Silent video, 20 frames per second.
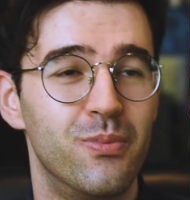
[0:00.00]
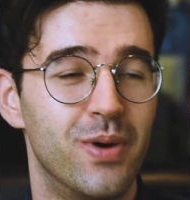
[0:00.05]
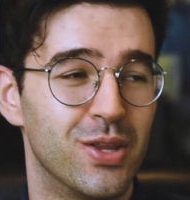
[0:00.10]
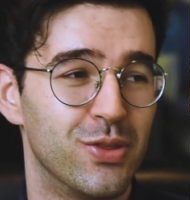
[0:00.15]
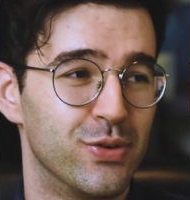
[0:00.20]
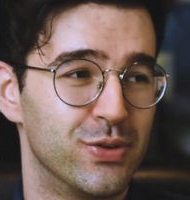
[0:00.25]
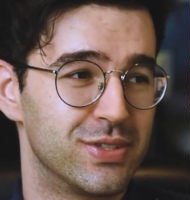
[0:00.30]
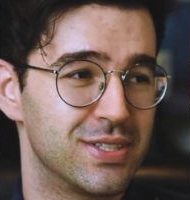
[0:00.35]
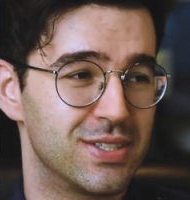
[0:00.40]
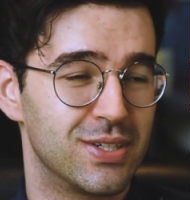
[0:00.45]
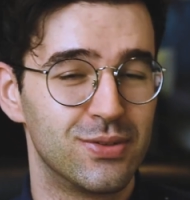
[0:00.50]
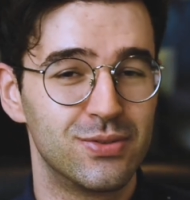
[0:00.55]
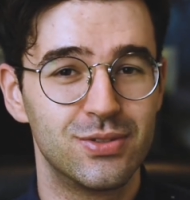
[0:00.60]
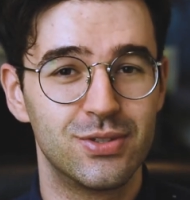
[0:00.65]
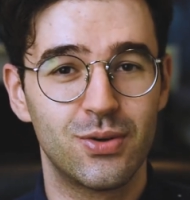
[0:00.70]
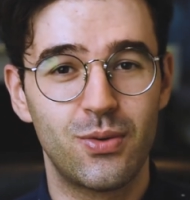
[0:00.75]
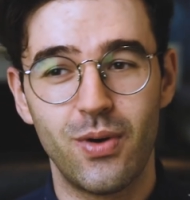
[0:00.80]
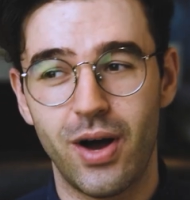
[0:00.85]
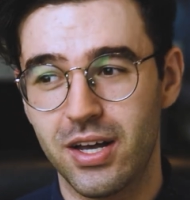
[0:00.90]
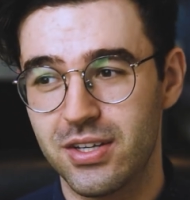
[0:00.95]
uma noção
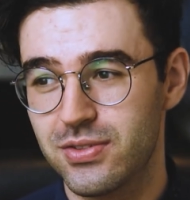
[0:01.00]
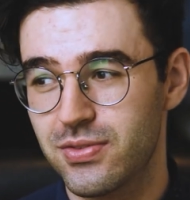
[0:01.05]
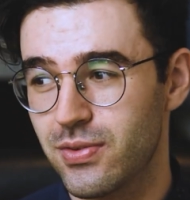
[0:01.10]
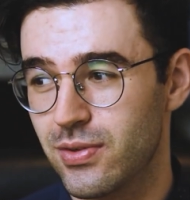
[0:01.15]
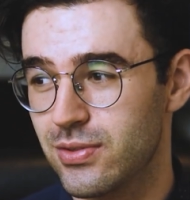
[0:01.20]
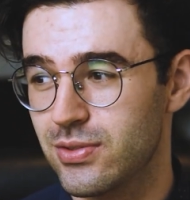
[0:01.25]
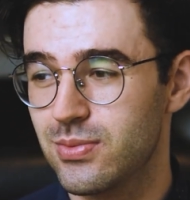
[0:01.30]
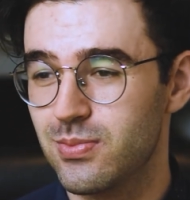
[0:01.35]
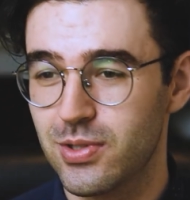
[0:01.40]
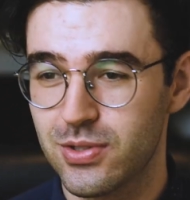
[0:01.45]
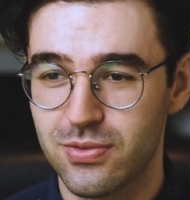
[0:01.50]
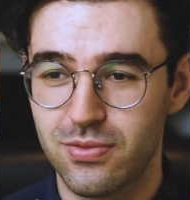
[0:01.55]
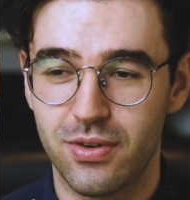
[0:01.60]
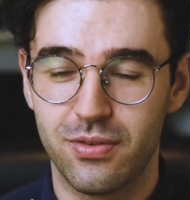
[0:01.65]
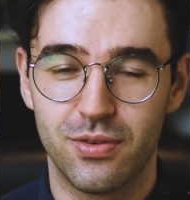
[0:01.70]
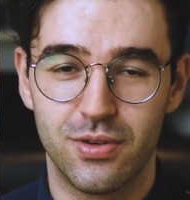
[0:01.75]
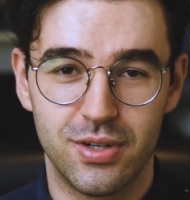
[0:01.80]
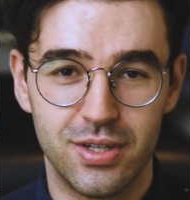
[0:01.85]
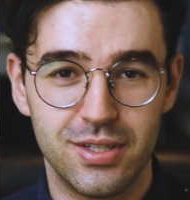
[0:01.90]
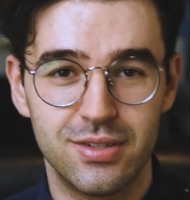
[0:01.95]
de quais foram os meus
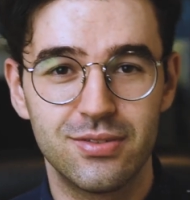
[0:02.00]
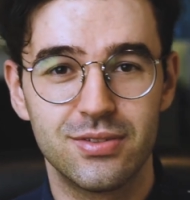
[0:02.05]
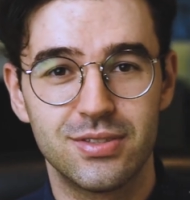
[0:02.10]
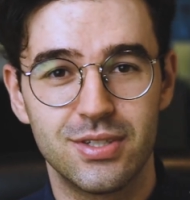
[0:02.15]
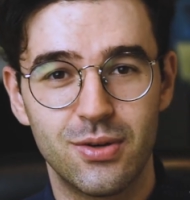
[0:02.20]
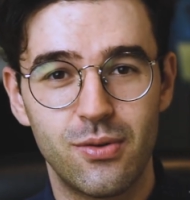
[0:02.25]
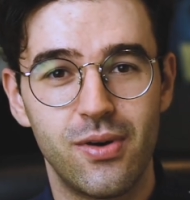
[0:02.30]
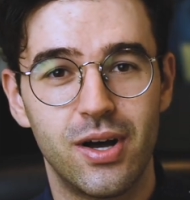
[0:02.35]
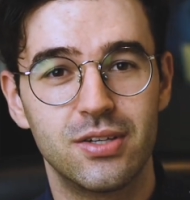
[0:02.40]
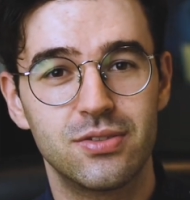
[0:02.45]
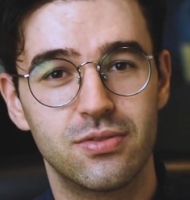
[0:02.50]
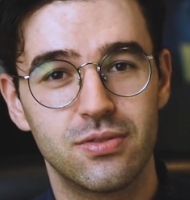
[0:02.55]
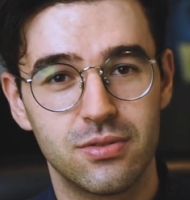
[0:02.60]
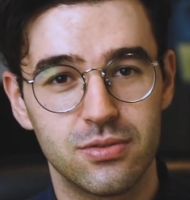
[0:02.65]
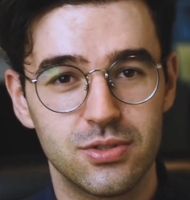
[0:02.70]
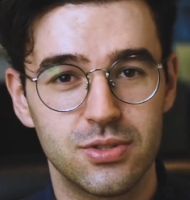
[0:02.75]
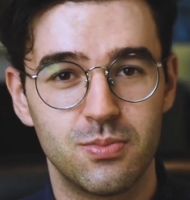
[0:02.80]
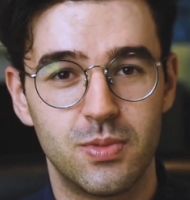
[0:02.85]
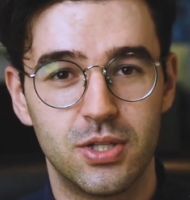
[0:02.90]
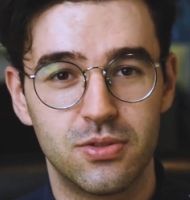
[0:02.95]
favoritos e quais
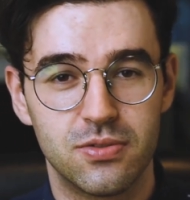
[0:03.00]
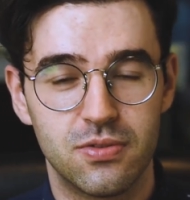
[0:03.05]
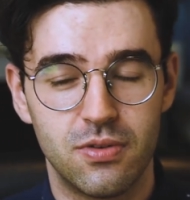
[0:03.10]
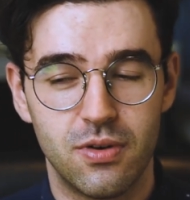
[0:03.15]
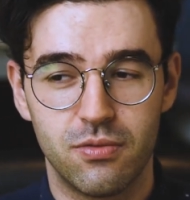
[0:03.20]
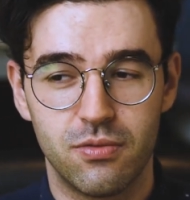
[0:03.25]
foram os menos